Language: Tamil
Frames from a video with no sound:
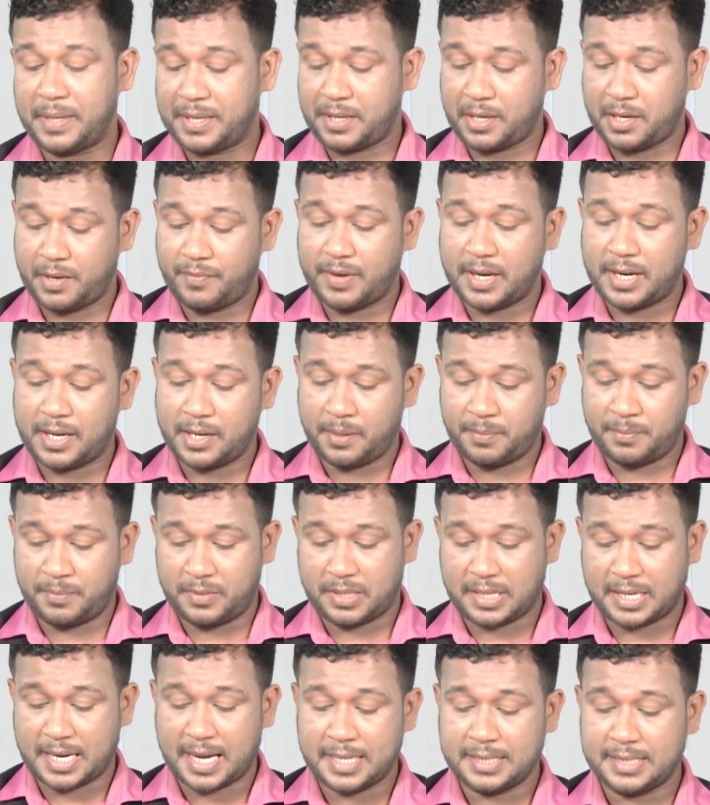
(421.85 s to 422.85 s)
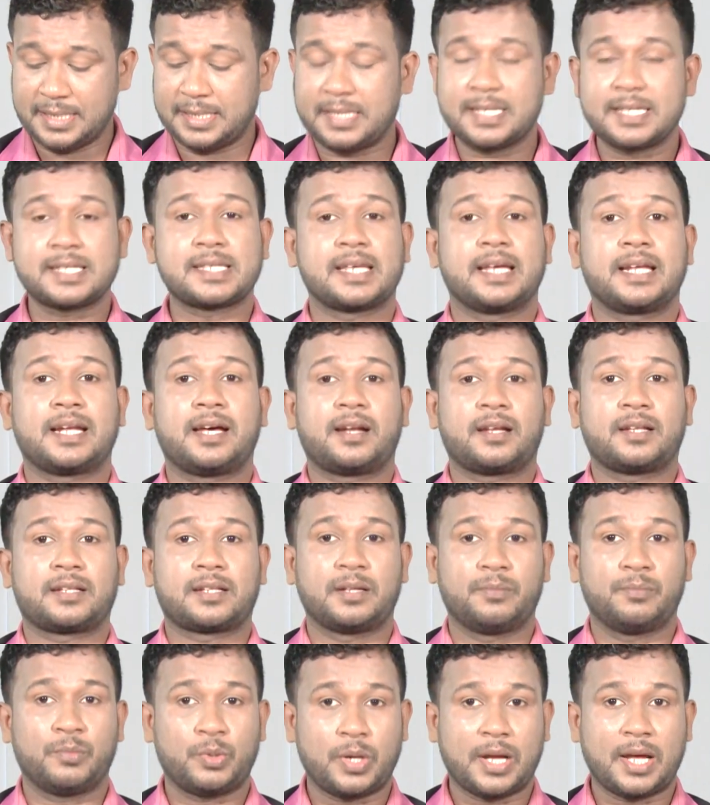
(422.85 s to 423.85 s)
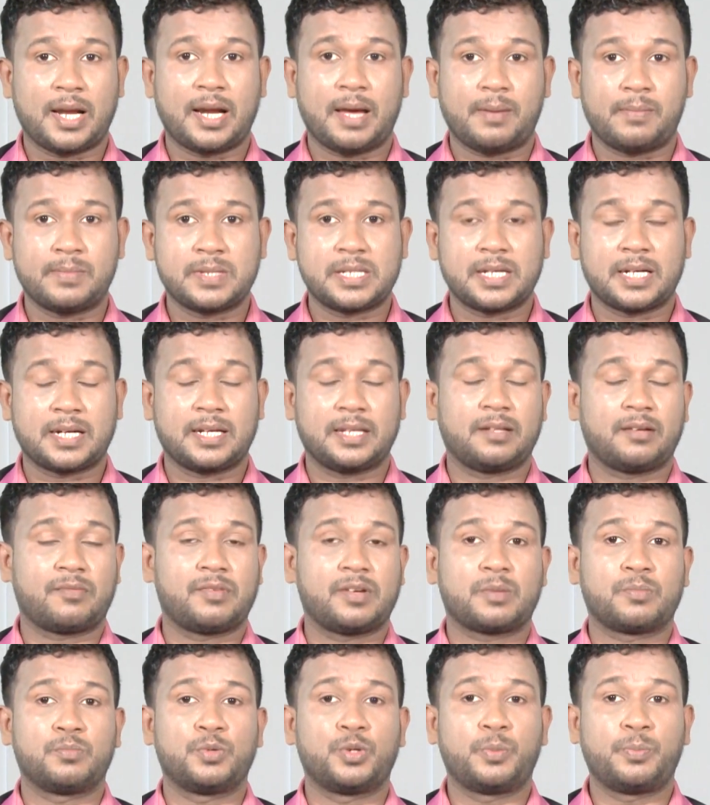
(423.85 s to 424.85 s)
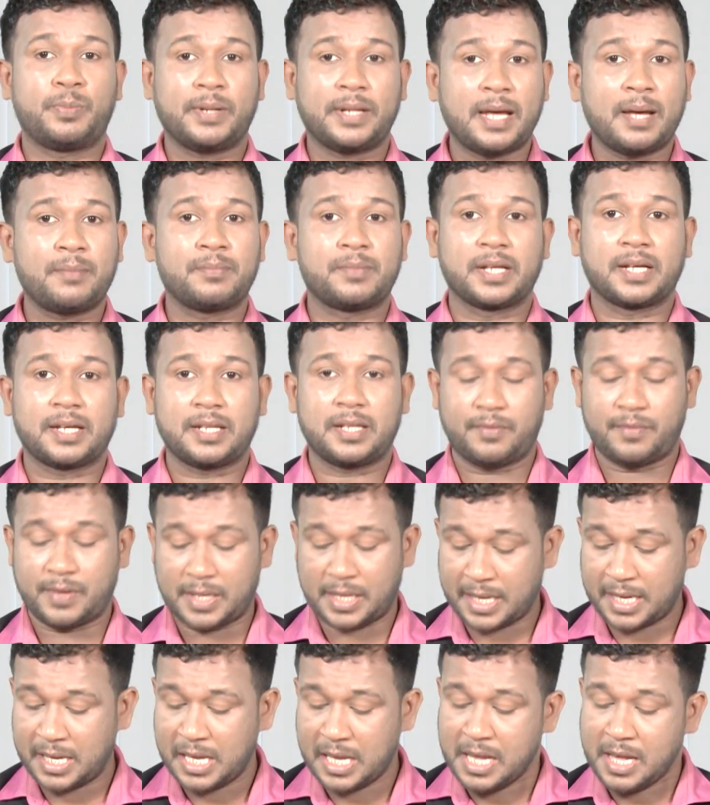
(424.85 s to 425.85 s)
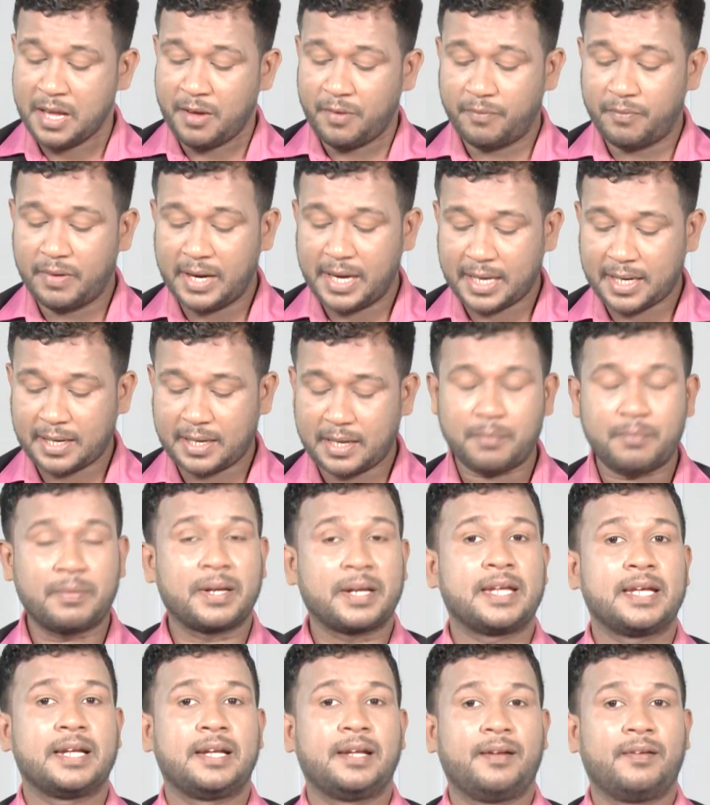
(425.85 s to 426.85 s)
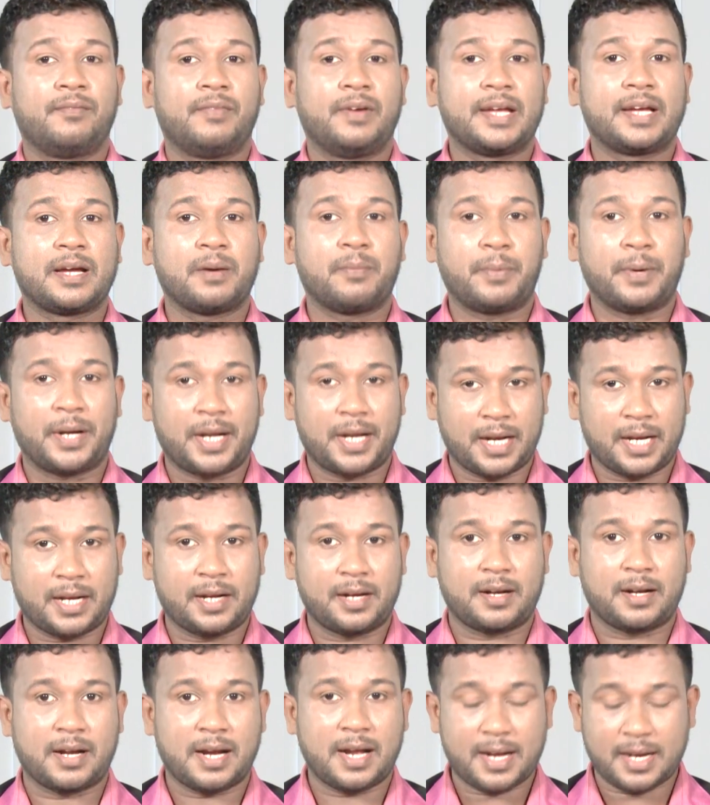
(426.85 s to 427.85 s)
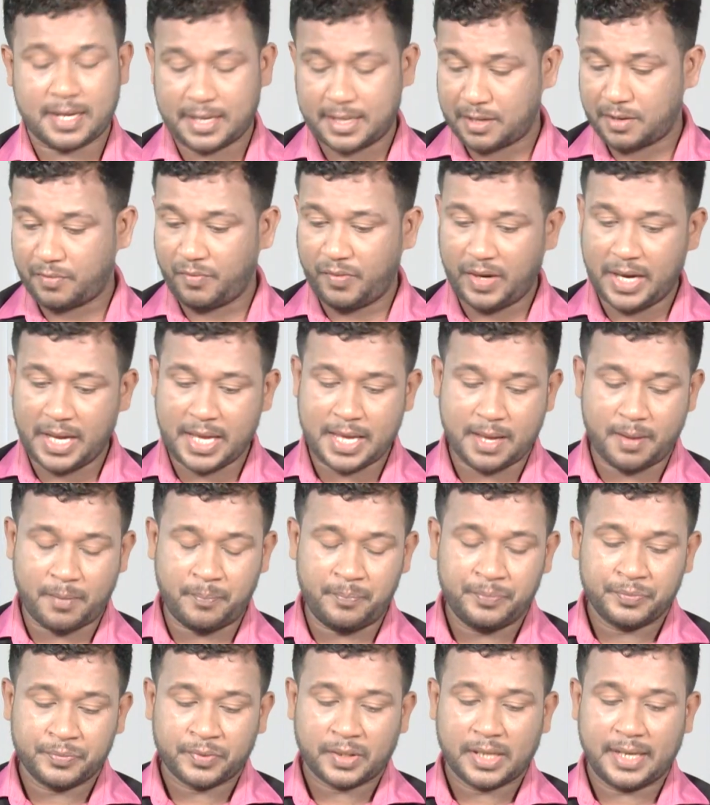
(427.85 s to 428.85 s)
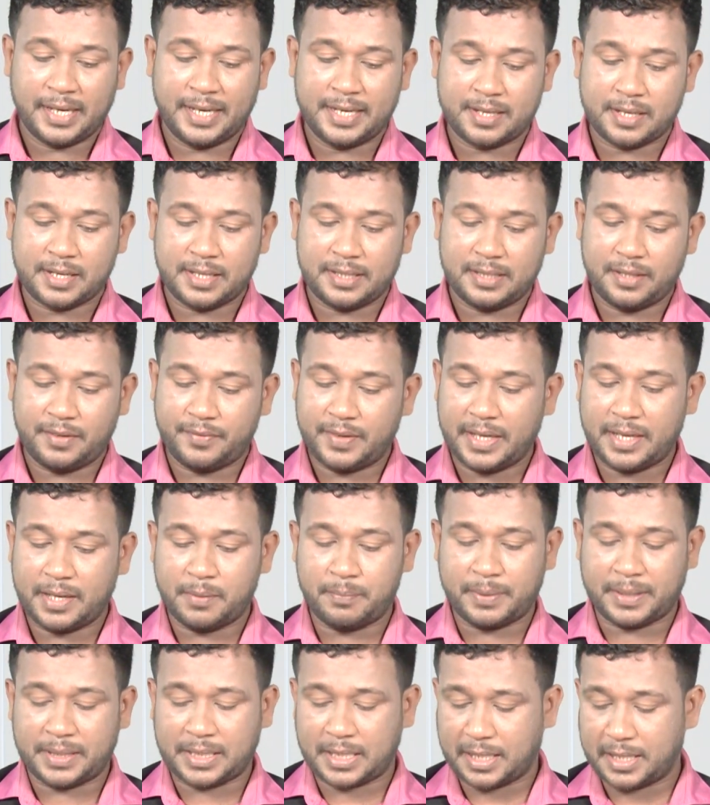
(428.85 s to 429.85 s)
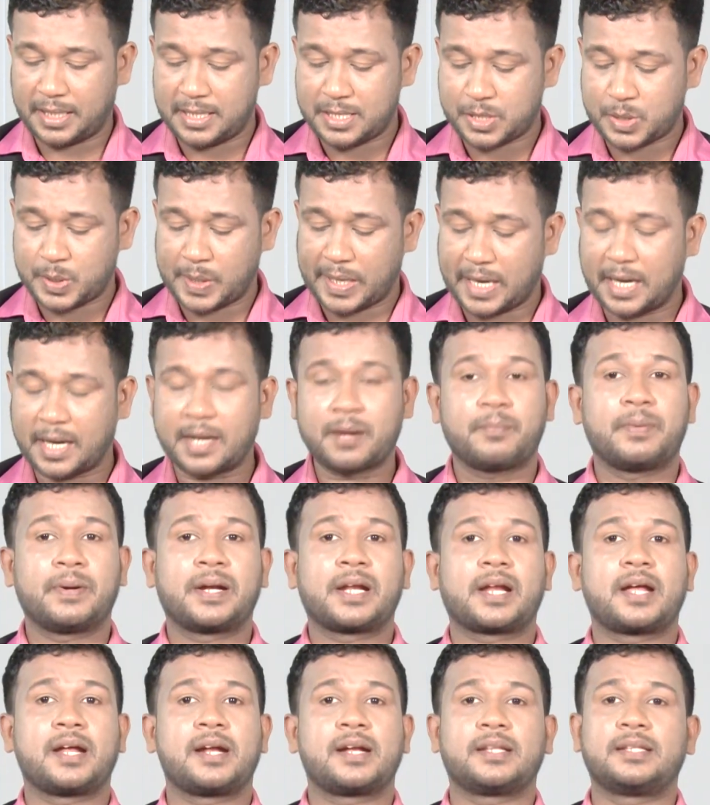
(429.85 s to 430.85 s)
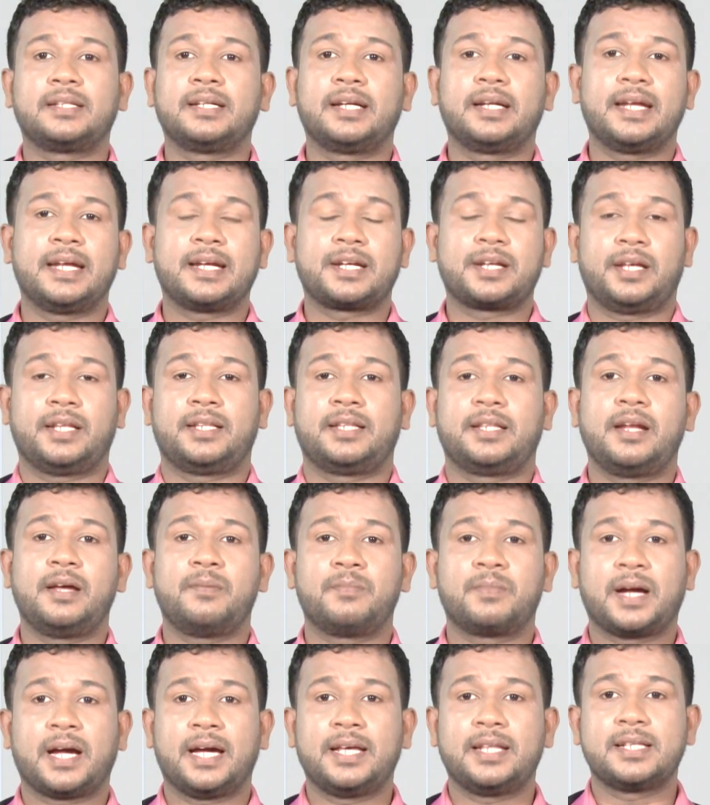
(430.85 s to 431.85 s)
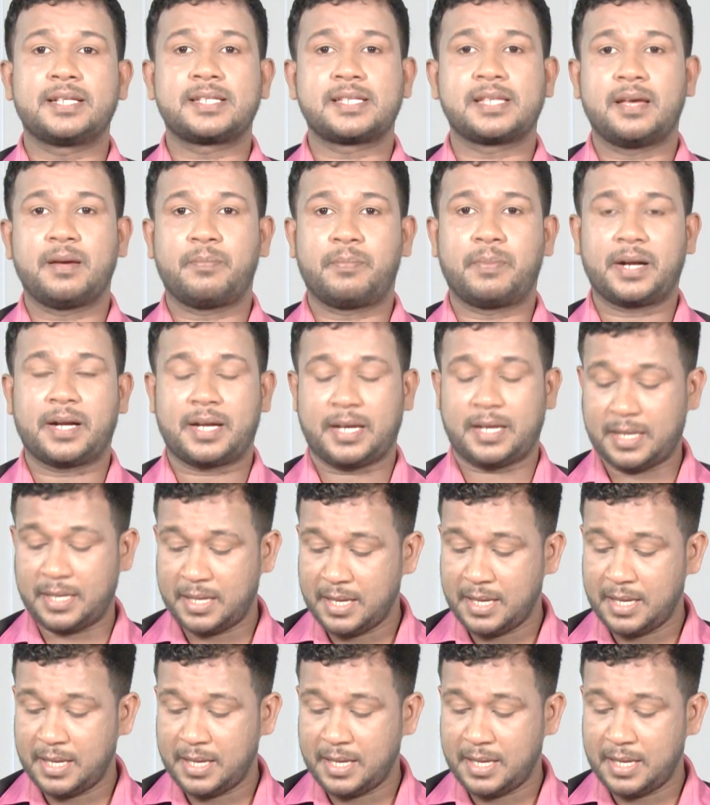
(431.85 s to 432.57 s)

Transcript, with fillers: பெற்ற வண்ணம் ராஜித சேனாரத்னம் முன்னாள் அமைச்சர் எதிர்வரும் முப்பதாம் தேதி வரை விளக்க மறியலில் வைக்கப்பட்டிருக்கின்றார் என்ற விடயம் இன்று திவைன பத்திரிகையில் சுட்டிக்காட்டப்பட்டிருக்கின்றது நேற்றைய தினம் கைது செய்யப்பட்ட